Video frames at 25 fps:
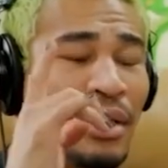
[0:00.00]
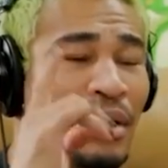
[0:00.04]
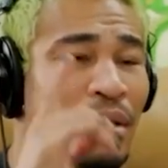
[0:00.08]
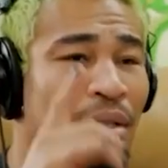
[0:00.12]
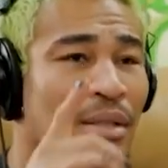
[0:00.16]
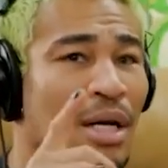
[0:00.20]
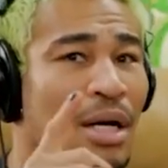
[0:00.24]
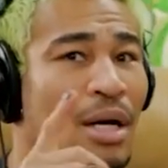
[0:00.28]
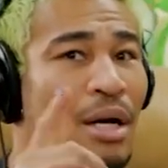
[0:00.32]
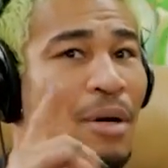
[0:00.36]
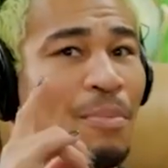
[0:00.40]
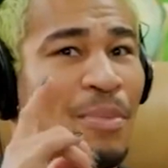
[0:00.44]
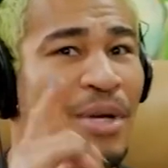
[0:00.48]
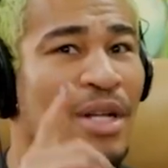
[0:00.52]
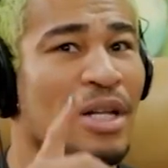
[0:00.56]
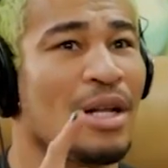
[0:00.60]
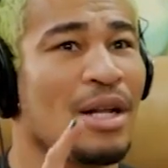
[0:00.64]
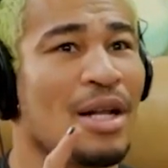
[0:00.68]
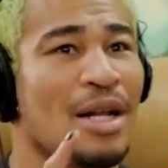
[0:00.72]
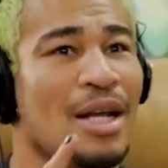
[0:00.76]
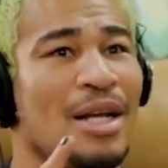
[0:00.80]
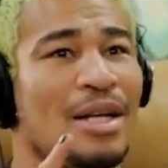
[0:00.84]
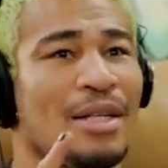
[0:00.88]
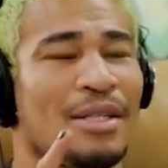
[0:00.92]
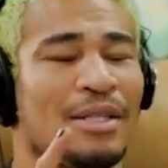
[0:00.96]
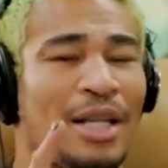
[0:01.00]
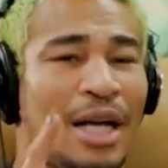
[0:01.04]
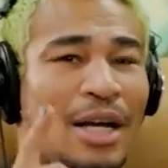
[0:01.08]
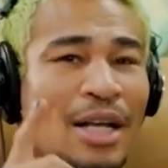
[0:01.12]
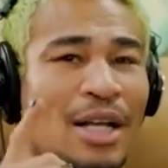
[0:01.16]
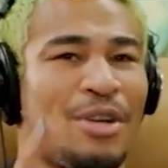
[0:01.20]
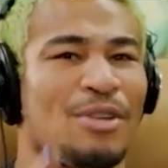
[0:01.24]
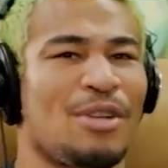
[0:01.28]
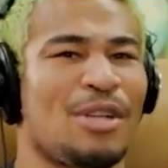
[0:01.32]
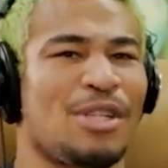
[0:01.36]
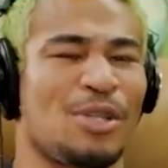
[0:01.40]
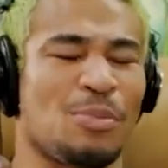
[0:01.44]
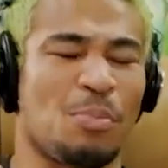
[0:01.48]
だからみんなね、武
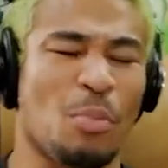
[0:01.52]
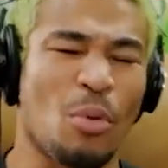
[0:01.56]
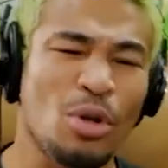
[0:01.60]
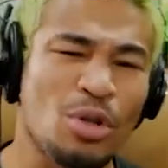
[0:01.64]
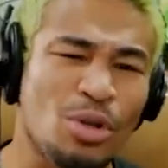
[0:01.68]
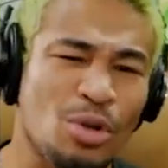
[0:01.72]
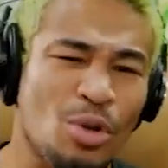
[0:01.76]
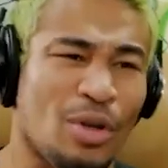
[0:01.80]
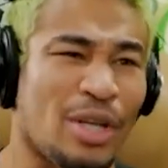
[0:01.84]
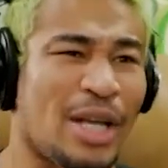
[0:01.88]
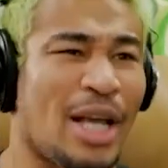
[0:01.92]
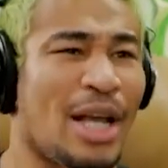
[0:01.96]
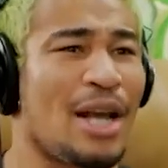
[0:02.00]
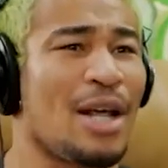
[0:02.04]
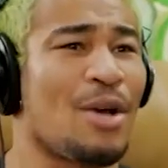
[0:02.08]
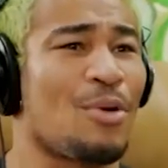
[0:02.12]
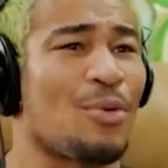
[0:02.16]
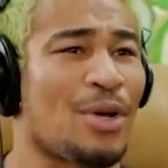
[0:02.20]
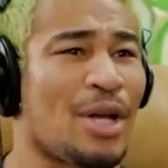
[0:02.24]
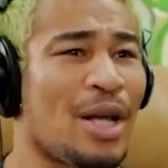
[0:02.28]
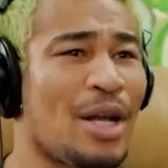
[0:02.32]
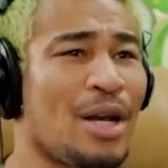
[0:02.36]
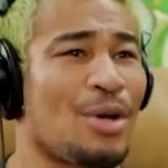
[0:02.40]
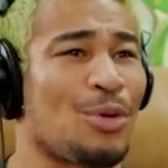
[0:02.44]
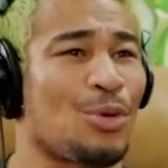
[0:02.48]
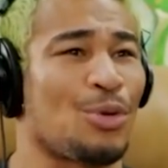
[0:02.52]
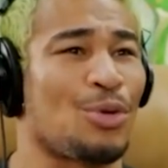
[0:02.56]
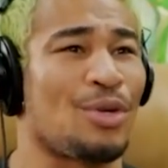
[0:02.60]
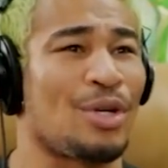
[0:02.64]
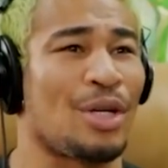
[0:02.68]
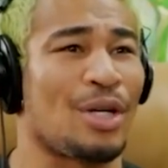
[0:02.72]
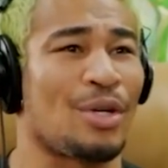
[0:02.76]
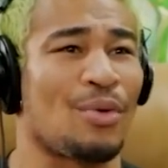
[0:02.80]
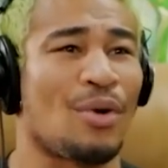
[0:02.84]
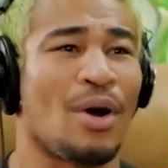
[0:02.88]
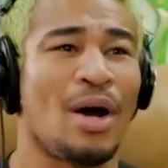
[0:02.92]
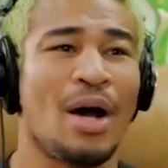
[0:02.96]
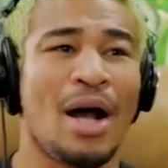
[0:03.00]
尊選手、もっと蹴れよ、蹴れよって言うけ
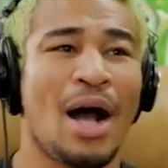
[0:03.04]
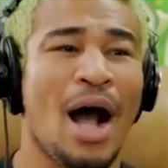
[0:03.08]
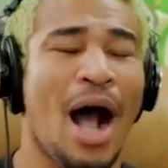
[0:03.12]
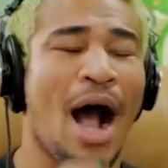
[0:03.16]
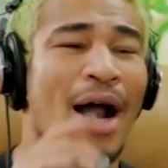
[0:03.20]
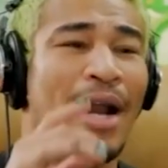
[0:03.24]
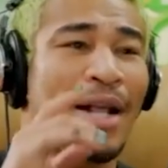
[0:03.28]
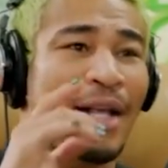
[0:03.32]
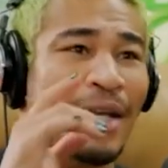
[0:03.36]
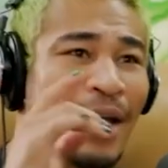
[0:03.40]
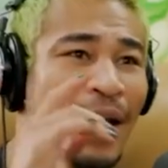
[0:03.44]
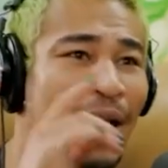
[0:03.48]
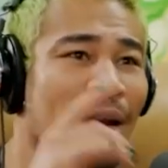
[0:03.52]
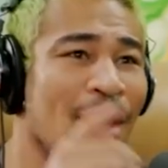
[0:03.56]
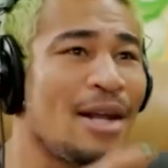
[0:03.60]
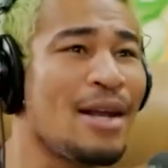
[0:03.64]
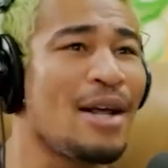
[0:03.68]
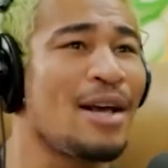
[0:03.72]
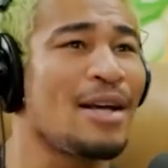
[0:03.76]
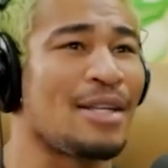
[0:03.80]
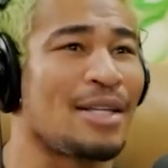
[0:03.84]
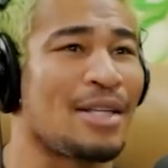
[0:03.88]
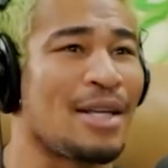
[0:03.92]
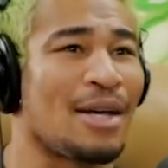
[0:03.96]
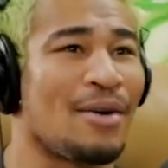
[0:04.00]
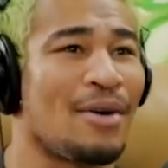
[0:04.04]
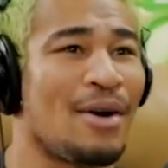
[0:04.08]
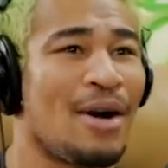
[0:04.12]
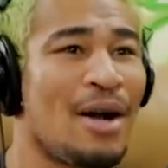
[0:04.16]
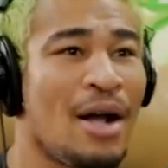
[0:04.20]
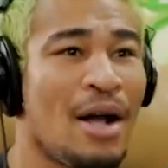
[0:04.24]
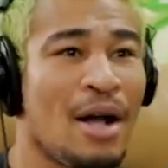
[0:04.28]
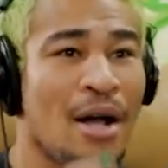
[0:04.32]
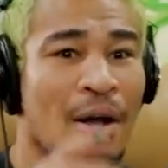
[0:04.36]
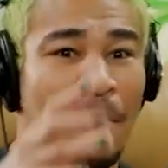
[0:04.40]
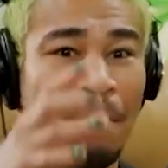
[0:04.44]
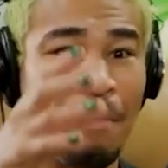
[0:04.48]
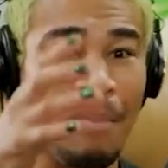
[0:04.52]
ど、あれ蹴れないんだよ。う
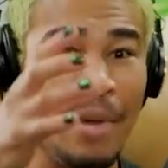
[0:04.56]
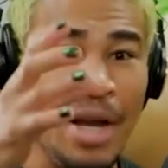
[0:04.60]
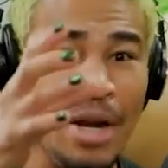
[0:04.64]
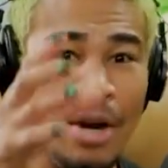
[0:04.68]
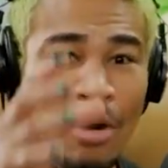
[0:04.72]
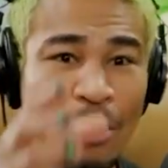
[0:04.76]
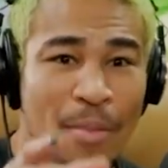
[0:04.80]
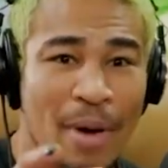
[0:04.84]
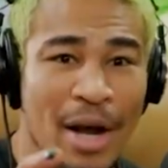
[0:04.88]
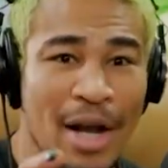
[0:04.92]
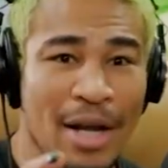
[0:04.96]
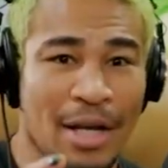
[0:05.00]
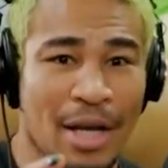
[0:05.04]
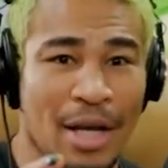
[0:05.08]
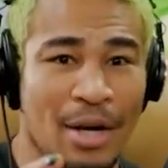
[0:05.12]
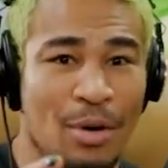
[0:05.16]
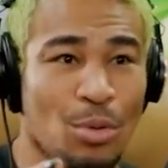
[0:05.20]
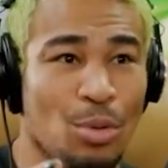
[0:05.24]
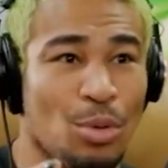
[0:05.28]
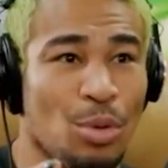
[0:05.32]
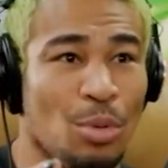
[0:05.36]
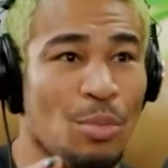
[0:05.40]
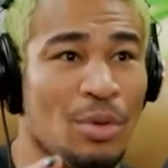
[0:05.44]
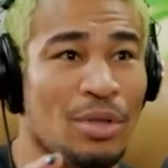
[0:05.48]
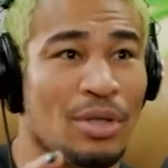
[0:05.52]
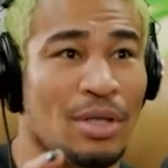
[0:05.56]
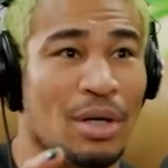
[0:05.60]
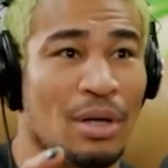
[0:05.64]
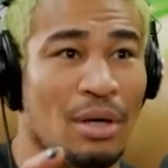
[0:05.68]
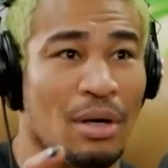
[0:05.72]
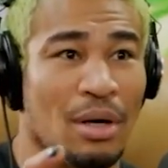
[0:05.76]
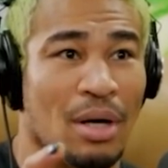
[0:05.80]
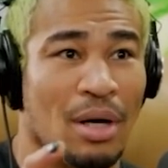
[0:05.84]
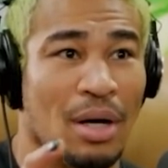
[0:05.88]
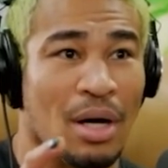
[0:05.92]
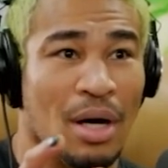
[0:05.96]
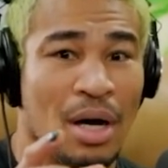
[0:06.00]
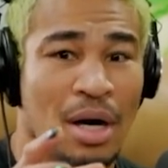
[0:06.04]
ん、目の前蹴ろうと思った
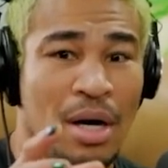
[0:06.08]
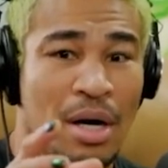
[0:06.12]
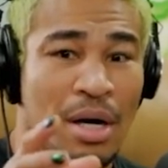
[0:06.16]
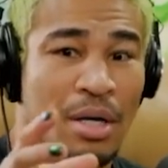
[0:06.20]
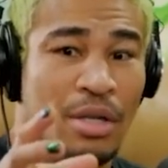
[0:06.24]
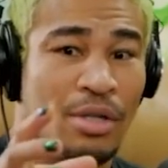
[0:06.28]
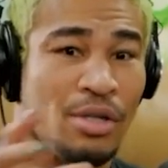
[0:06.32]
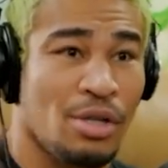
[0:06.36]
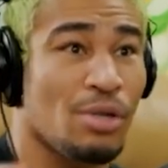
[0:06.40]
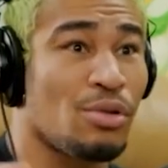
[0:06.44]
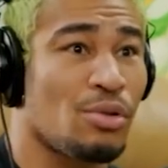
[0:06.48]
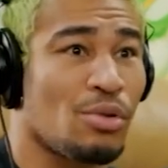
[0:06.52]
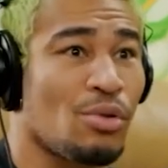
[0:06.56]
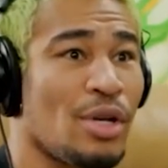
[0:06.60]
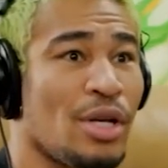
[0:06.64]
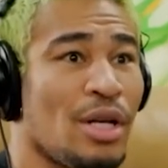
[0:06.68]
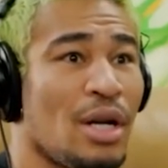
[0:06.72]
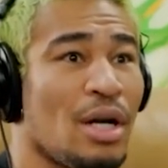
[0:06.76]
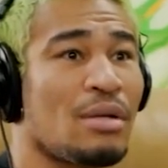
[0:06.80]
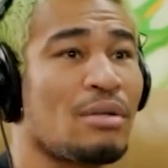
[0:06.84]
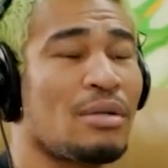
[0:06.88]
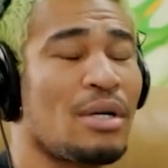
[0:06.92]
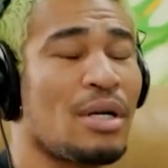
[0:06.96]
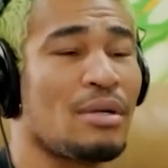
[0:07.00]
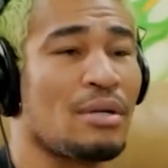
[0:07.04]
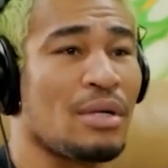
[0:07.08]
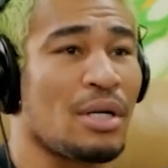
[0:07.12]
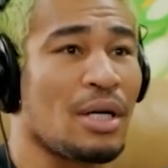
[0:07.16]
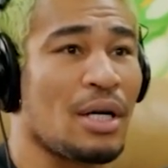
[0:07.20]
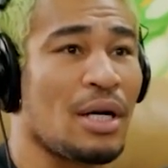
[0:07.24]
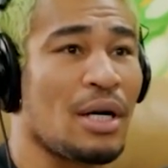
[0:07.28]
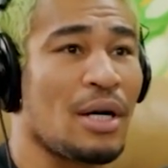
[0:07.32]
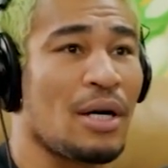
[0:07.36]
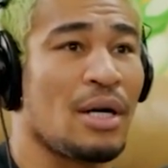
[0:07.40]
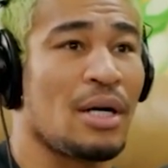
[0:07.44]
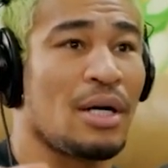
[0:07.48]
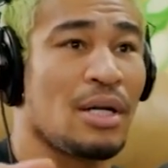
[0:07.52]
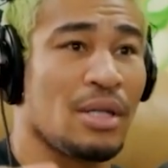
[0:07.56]
ら、すっといなくなるか
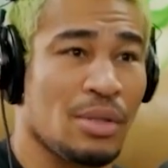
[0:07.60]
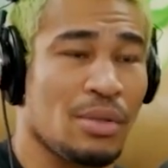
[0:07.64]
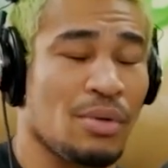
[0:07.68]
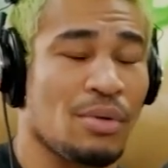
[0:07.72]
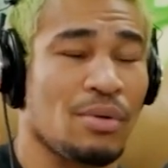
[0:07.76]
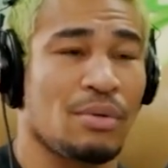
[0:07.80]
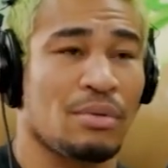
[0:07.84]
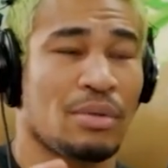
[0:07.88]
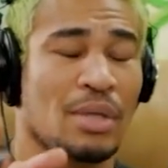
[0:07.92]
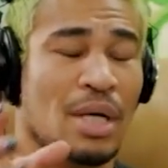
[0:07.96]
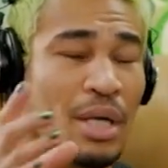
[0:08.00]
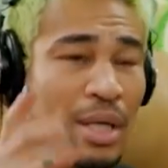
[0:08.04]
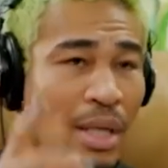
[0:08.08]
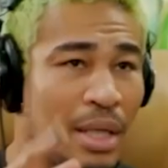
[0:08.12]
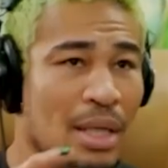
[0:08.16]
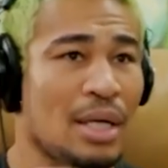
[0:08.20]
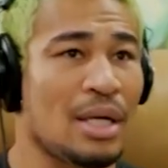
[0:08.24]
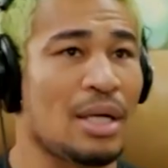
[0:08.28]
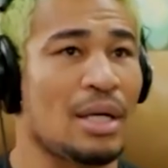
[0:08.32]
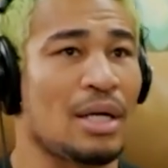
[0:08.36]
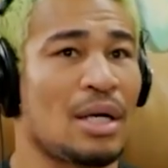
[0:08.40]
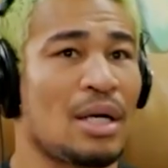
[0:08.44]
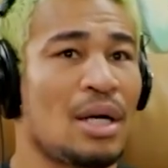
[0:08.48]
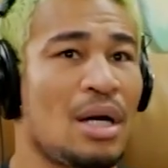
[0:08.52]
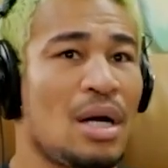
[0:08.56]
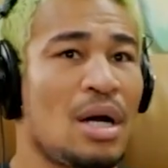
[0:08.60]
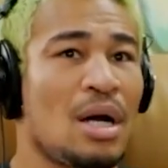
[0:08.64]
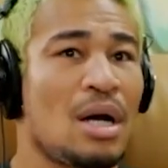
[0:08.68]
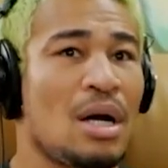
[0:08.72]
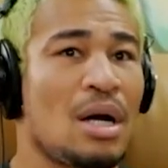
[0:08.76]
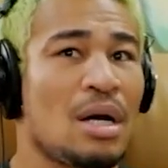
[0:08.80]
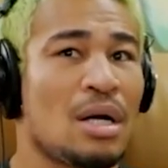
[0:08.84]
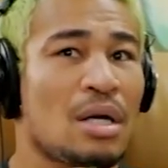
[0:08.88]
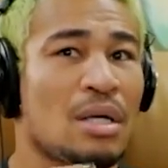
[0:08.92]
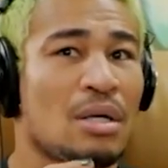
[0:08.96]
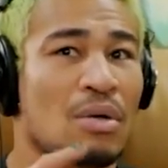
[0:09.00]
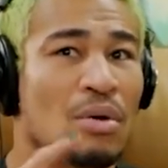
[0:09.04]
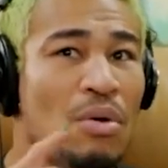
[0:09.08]
ら。そう。だから、
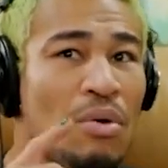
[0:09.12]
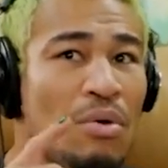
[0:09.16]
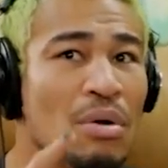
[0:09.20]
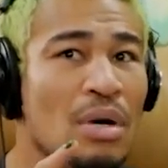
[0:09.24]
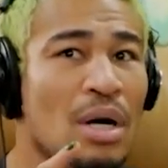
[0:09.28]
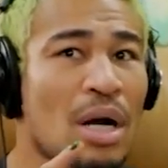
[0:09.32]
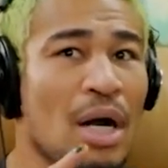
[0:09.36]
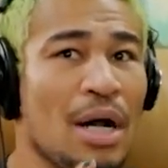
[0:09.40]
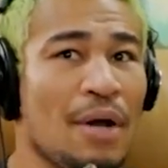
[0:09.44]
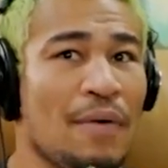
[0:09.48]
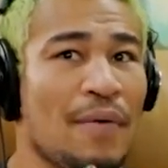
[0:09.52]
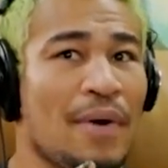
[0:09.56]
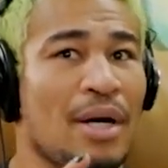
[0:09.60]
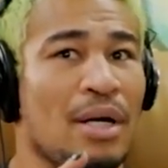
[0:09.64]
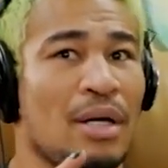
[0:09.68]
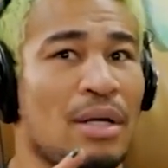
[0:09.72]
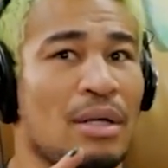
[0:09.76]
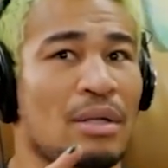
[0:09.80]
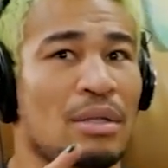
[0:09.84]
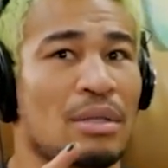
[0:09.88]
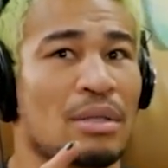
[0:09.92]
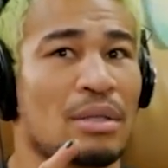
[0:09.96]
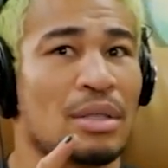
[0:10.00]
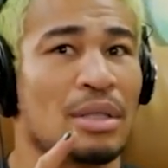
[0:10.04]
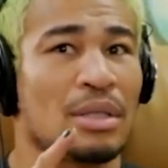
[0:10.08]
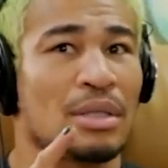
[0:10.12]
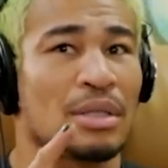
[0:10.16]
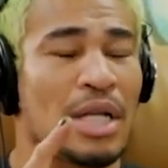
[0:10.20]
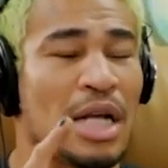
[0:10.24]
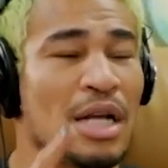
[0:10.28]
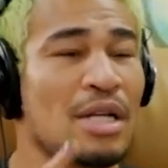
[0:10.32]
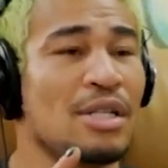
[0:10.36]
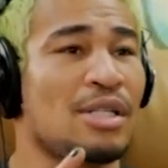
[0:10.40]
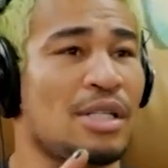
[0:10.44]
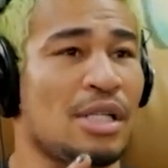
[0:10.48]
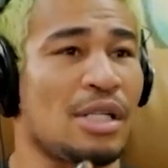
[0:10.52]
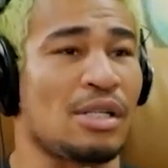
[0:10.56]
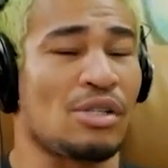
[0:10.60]
今回は、
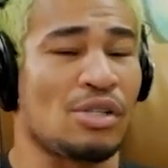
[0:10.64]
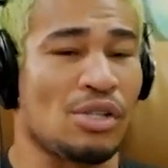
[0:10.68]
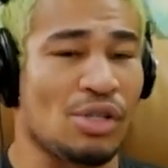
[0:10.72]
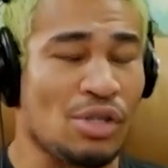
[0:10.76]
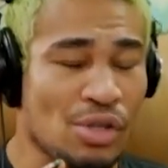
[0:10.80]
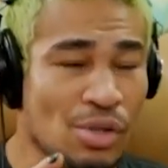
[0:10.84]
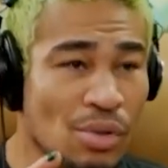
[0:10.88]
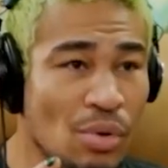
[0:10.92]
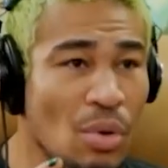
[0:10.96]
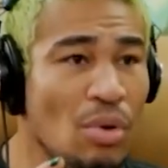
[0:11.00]
天心す